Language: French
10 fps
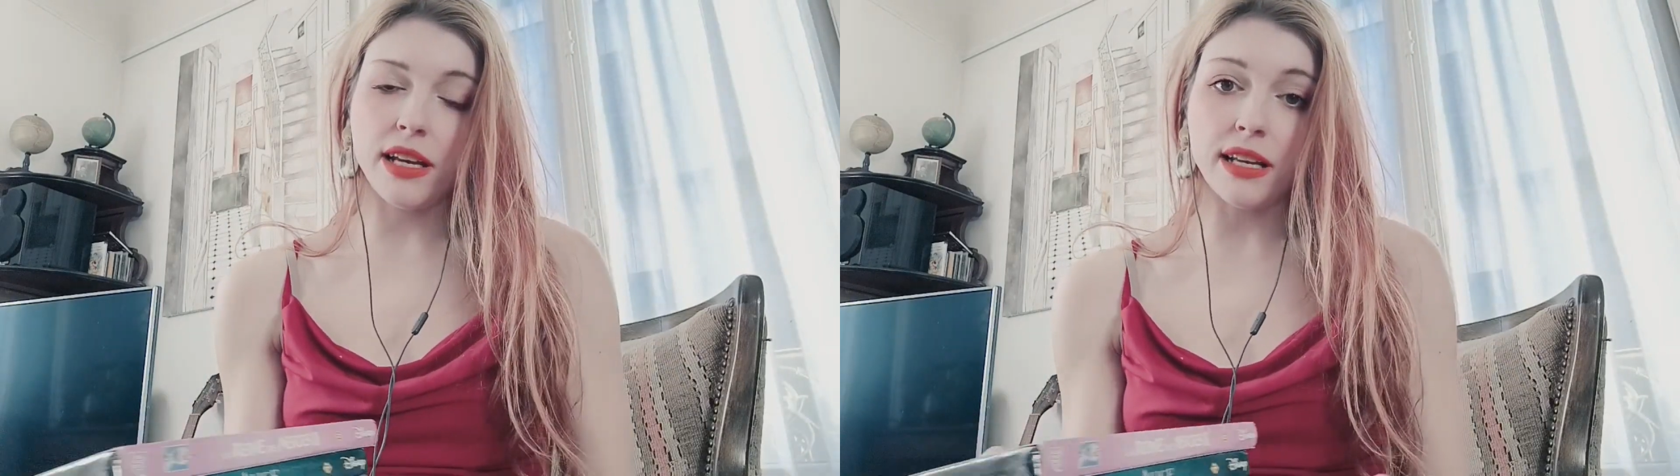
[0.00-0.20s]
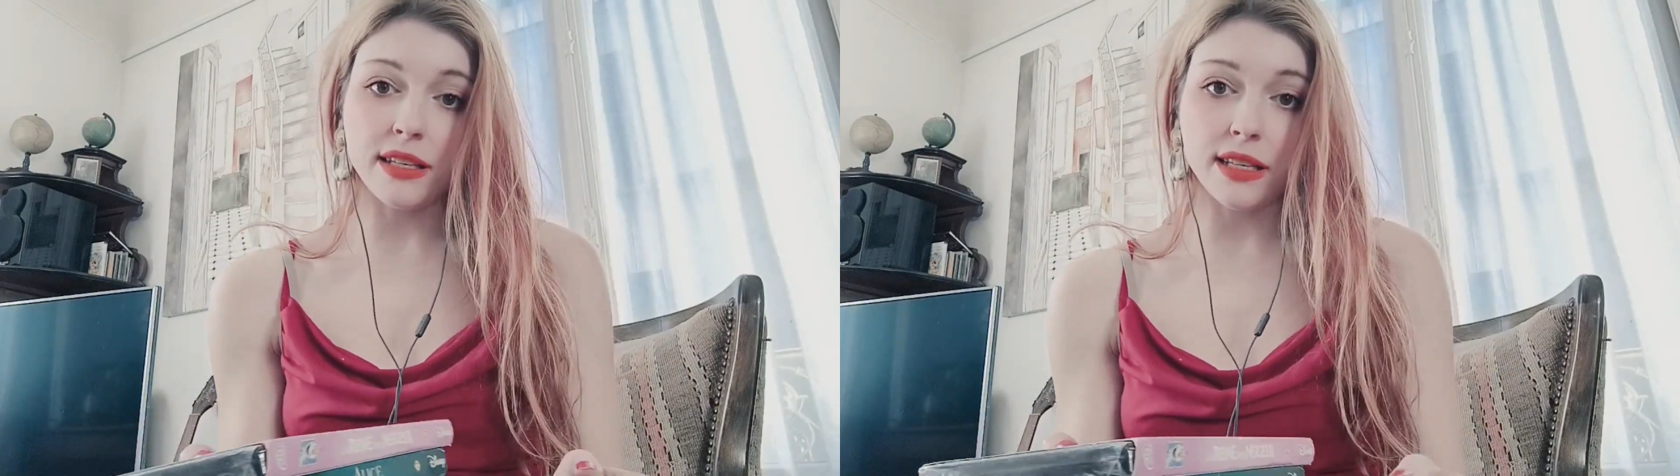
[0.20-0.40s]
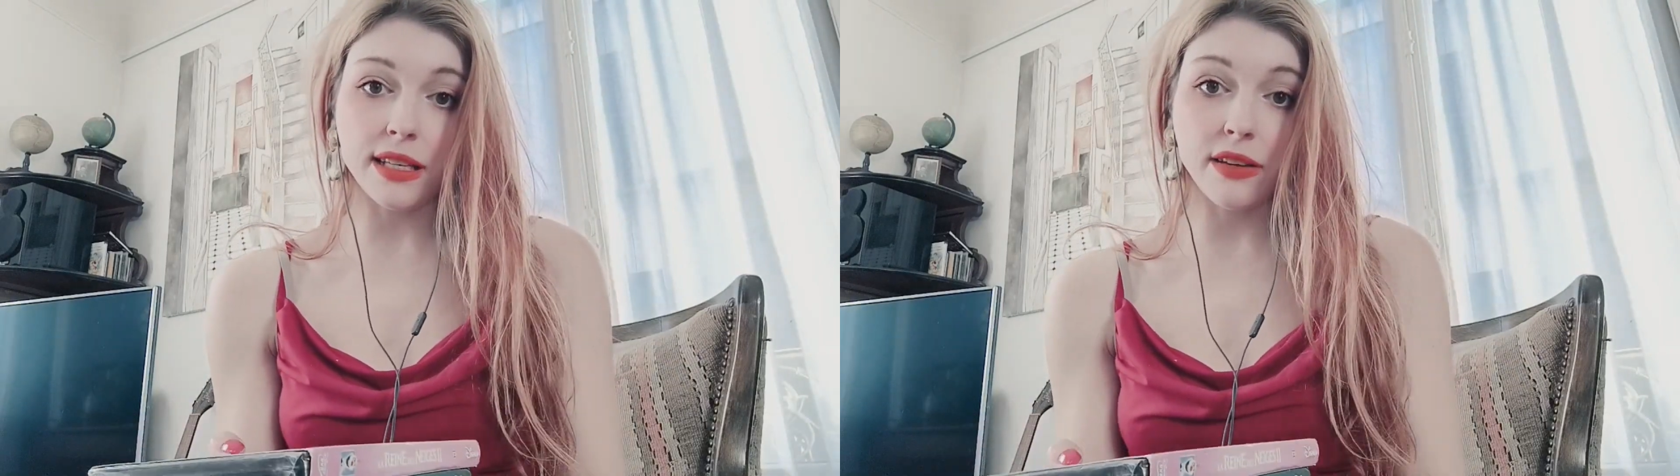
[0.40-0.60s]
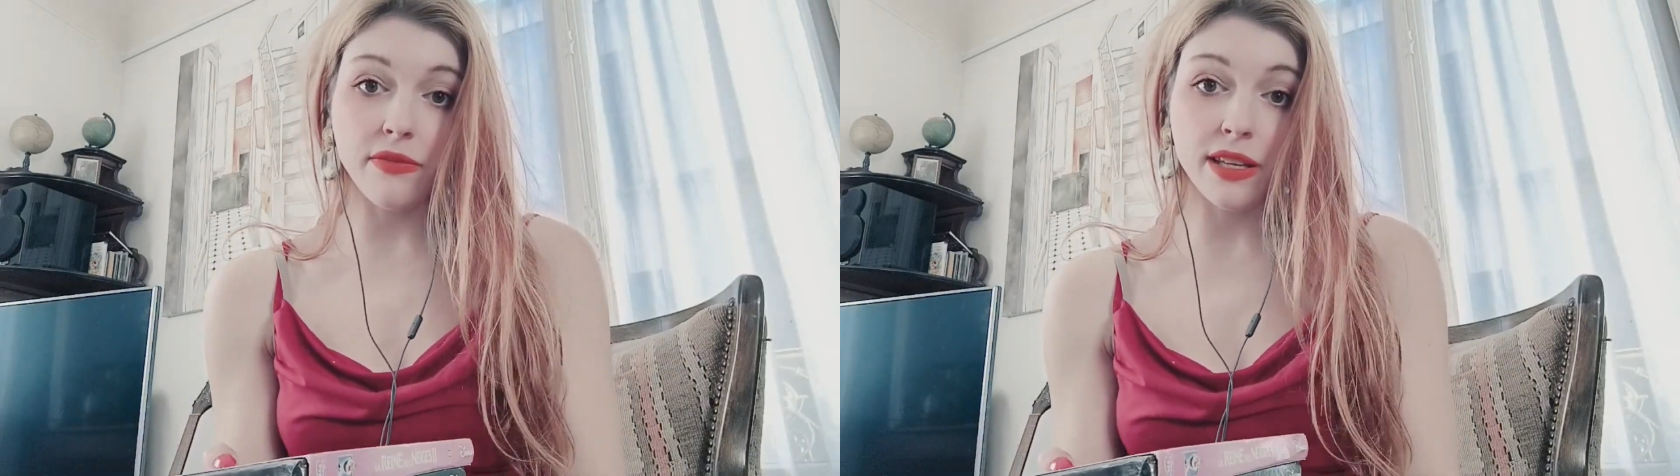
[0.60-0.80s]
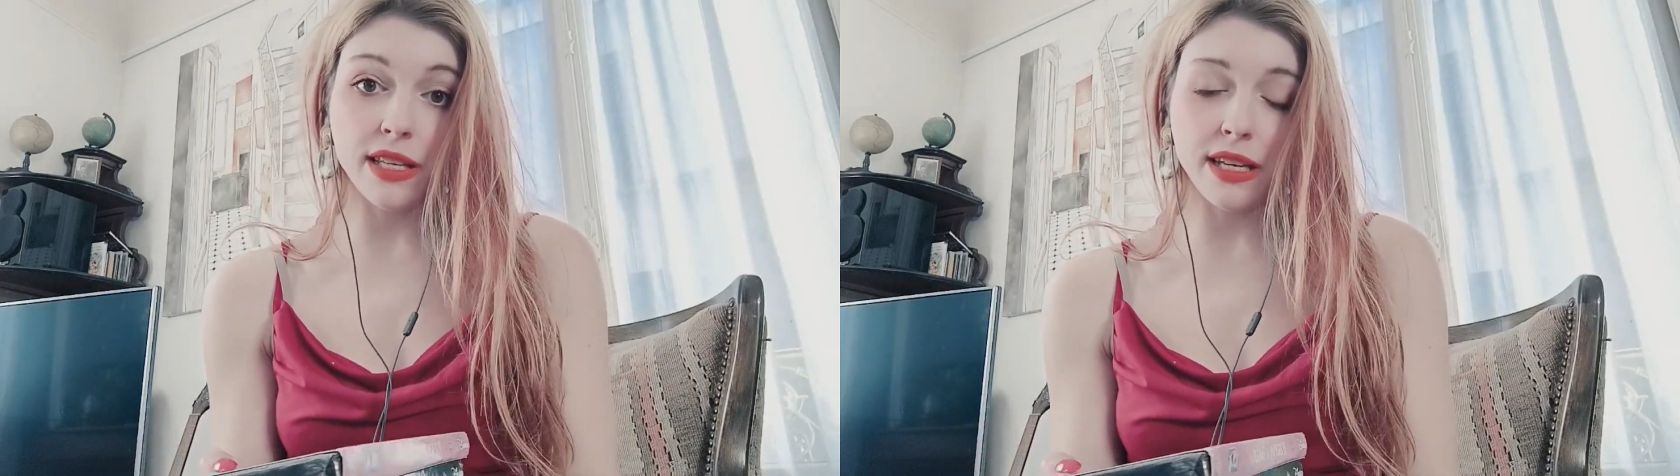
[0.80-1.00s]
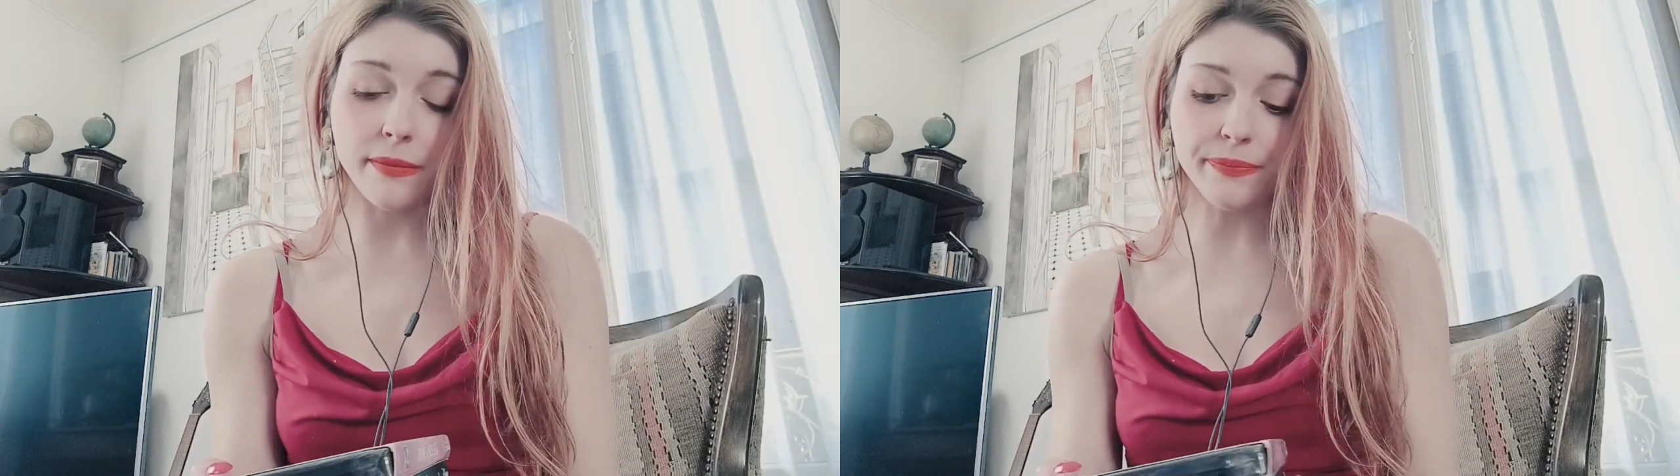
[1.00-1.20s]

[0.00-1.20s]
Et là, c'est des DVD.